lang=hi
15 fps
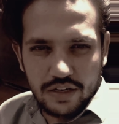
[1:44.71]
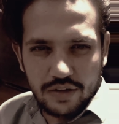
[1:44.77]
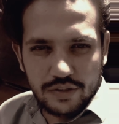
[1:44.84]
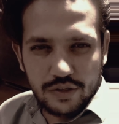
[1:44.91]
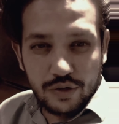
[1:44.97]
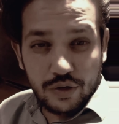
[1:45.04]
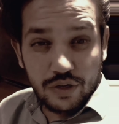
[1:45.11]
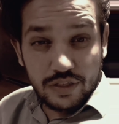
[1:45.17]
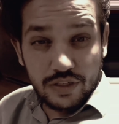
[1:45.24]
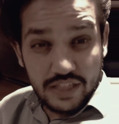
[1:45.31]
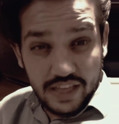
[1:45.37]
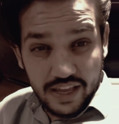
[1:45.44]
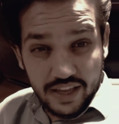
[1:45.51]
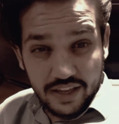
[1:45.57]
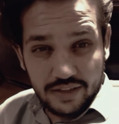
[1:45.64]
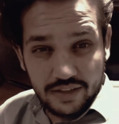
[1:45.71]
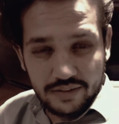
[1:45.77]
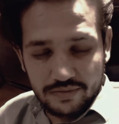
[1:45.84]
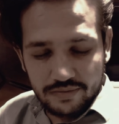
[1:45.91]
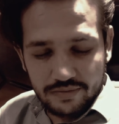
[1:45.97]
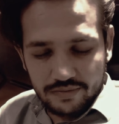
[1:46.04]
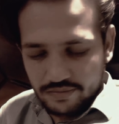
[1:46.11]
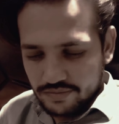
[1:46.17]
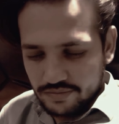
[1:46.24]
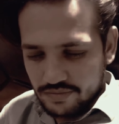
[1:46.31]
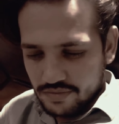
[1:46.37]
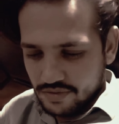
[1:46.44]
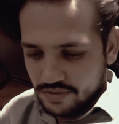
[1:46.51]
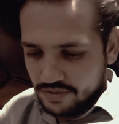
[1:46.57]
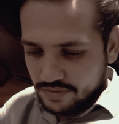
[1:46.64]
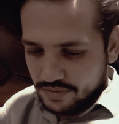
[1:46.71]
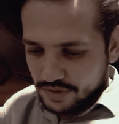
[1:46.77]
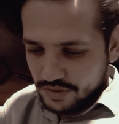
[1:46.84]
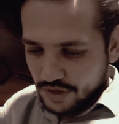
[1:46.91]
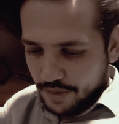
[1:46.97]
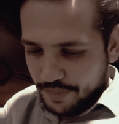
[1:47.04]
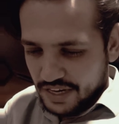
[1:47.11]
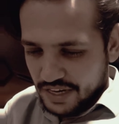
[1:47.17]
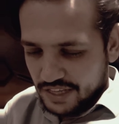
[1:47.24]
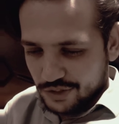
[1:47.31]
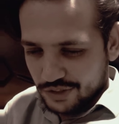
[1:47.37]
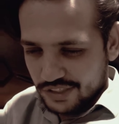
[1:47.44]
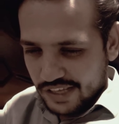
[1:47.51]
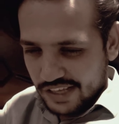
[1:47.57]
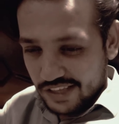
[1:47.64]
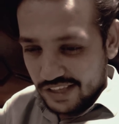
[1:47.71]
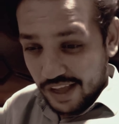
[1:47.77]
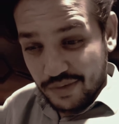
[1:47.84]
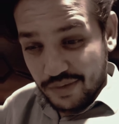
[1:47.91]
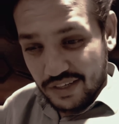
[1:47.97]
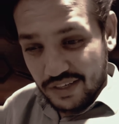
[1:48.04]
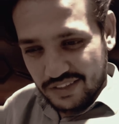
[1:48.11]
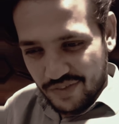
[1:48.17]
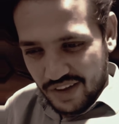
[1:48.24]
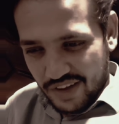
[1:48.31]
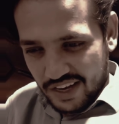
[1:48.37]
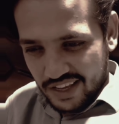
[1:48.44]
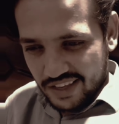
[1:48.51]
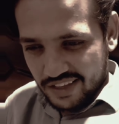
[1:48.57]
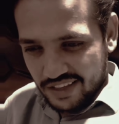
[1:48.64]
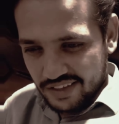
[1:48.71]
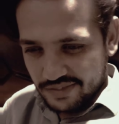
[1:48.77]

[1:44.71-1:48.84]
थोड़ा शेरचारी भी की जाइए भाई क्यों सकून की जिंदगी गुजर रही है तो